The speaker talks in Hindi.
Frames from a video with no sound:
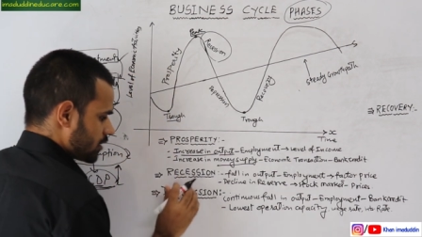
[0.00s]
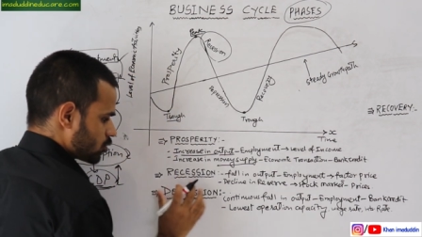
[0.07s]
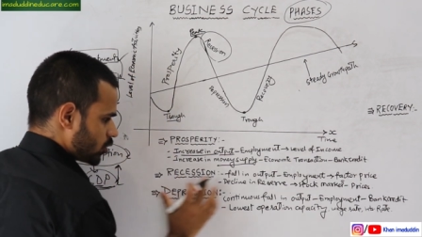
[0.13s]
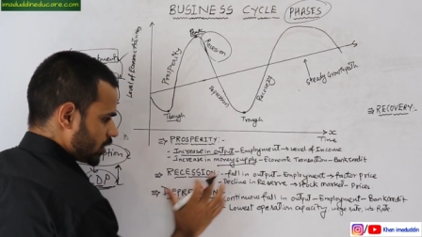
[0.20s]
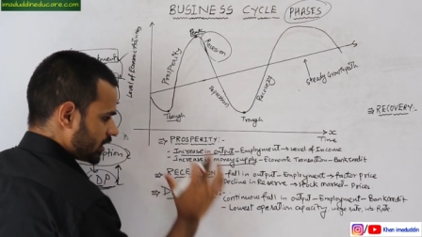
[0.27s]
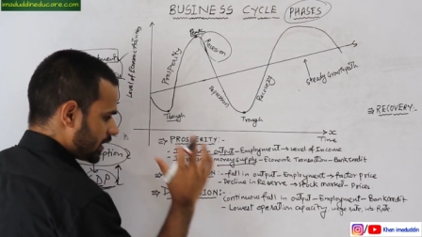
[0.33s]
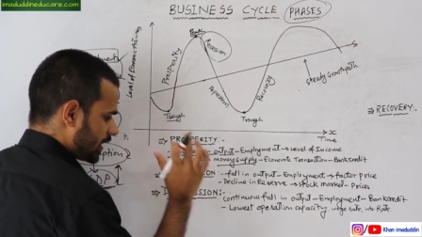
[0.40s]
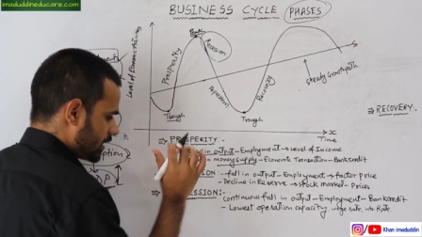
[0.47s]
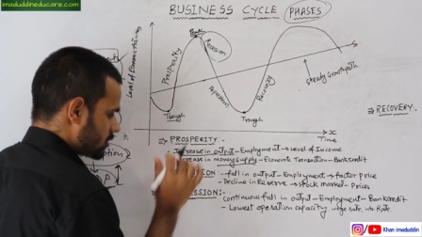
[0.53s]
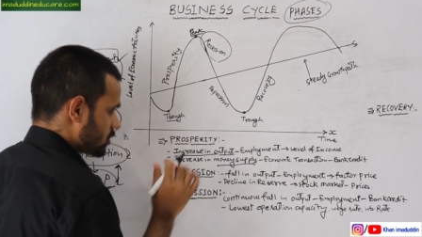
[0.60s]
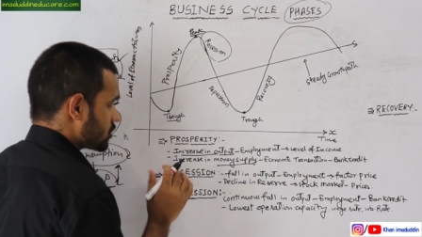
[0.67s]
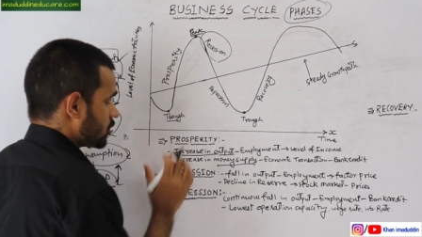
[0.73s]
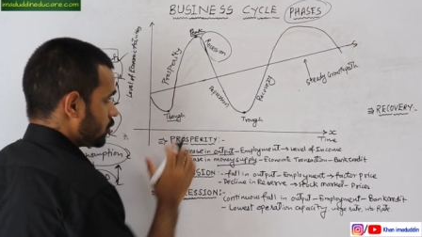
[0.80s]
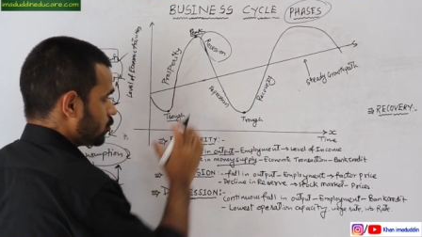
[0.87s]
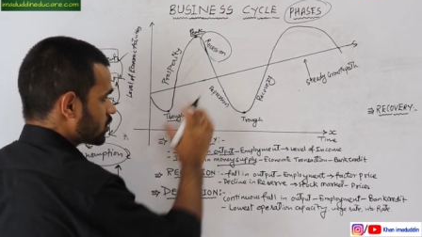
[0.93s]
सो ये था
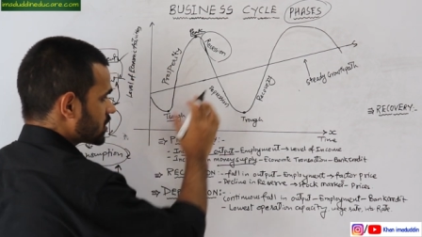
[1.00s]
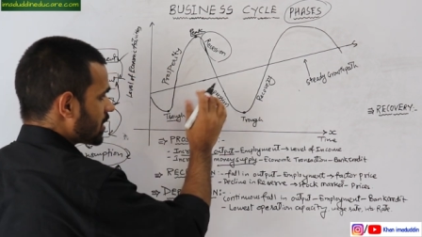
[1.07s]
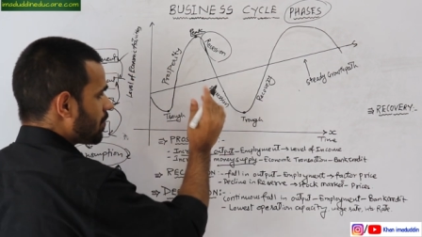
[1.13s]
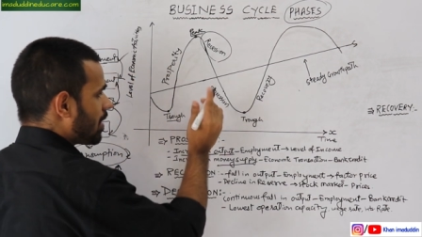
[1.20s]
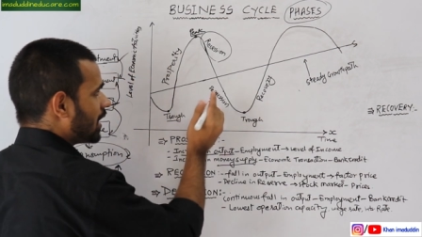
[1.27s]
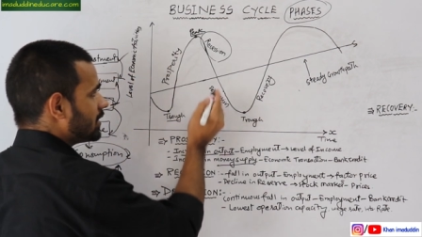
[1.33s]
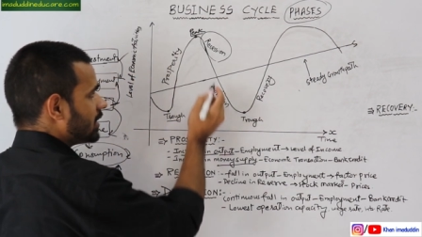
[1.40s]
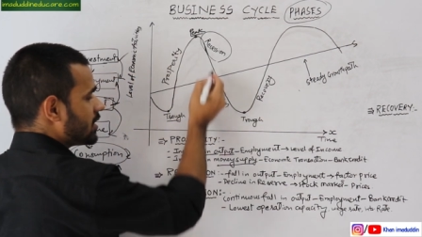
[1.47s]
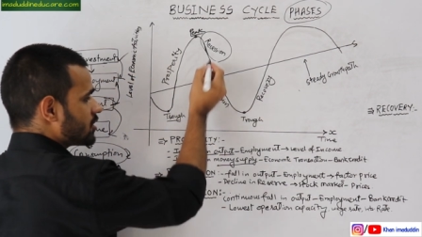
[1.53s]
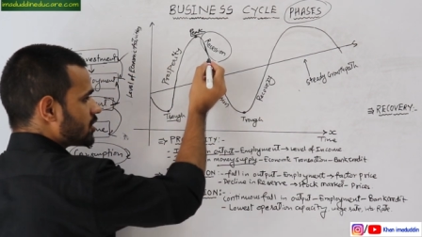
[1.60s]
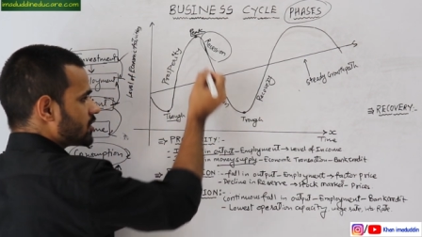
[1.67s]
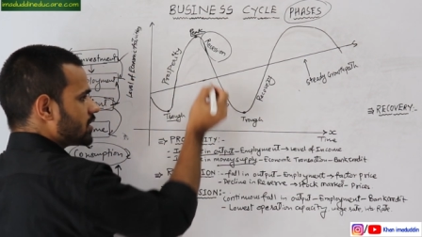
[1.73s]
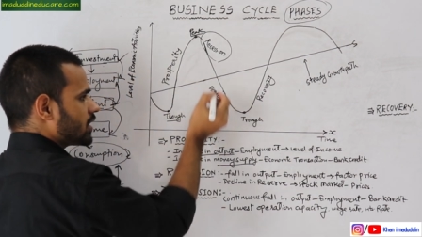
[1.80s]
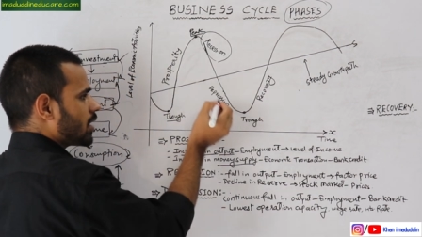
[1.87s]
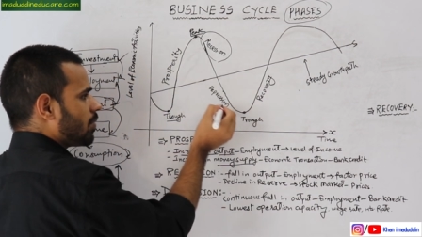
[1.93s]
रिसेशन उसके बाद
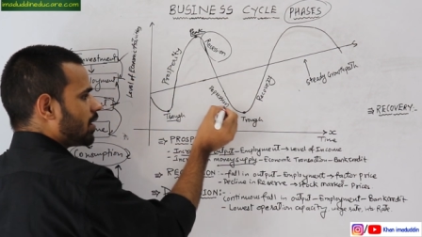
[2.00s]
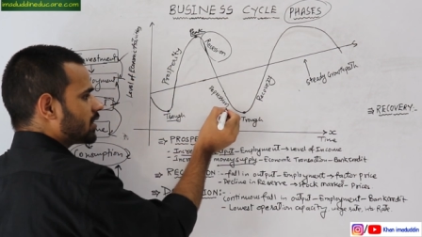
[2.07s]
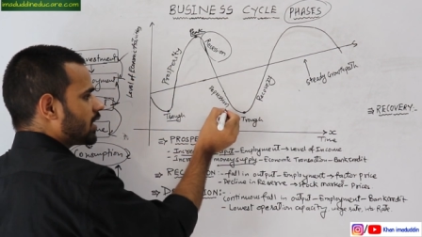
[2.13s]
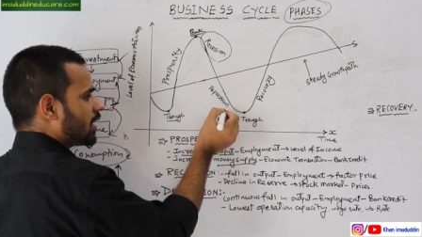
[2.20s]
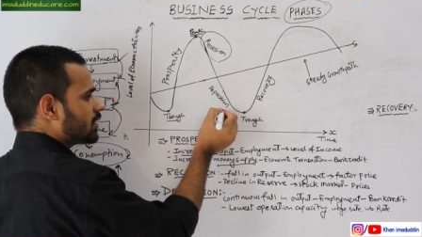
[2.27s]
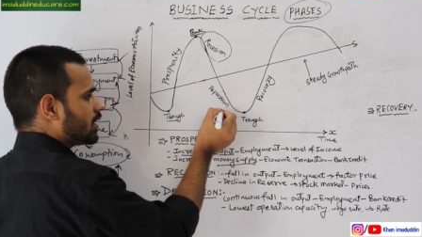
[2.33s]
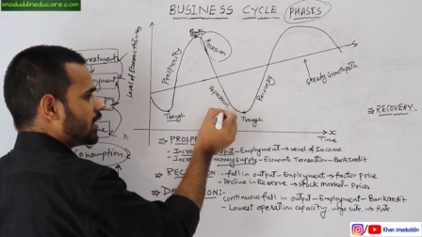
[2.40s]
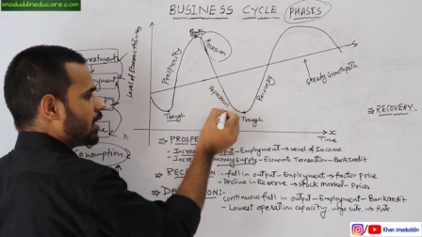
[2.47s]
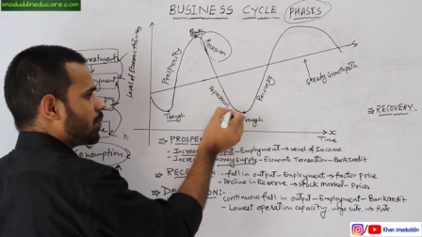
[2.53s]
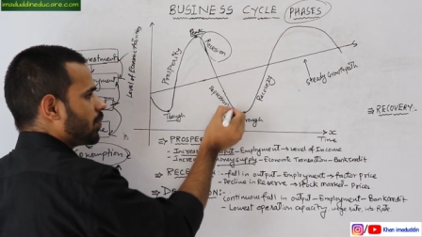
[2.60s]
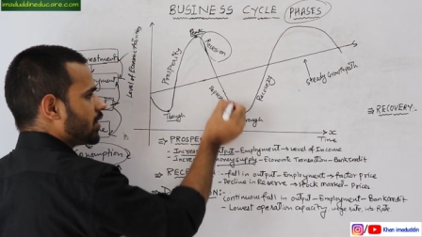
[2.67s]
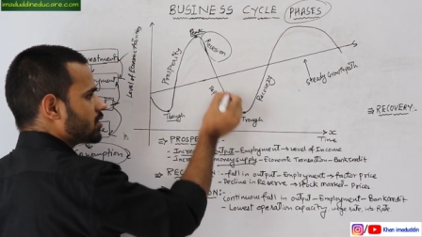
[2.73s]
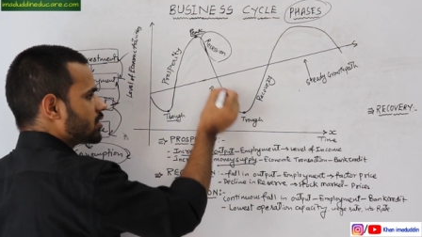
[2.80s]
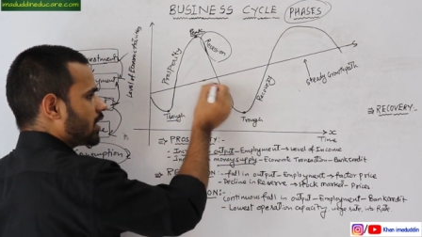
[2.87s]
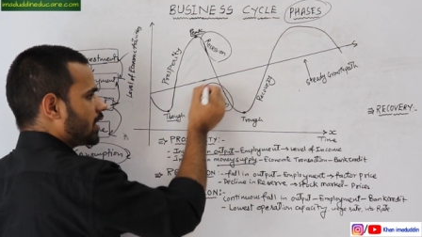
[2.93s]
रिसेशन के बाद क्या आता है
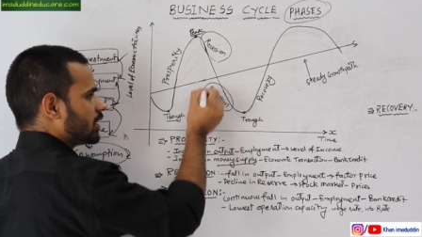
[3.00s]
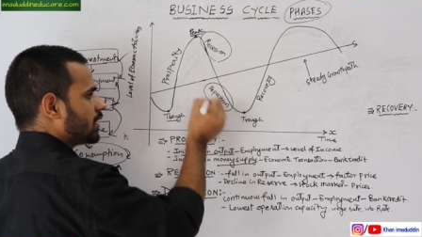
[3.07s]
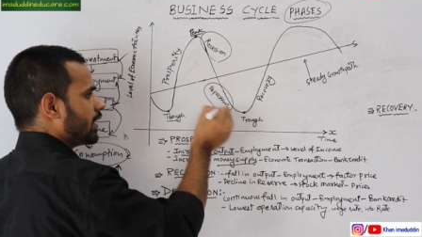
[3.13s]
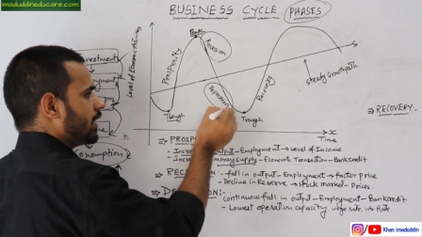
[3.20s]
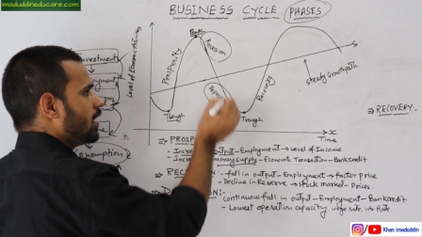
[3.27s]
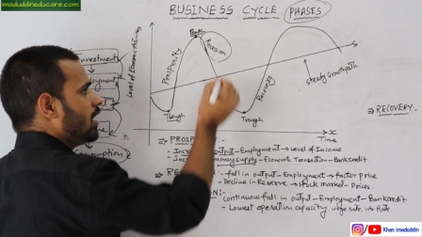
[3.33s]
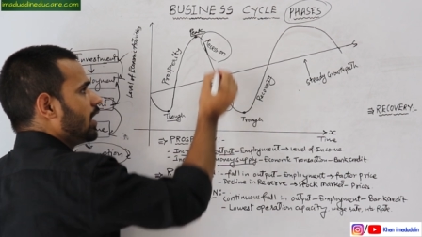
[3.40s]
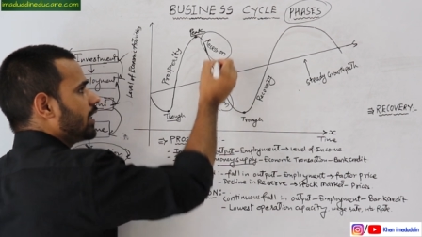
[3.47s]
डिप्रेशन आता है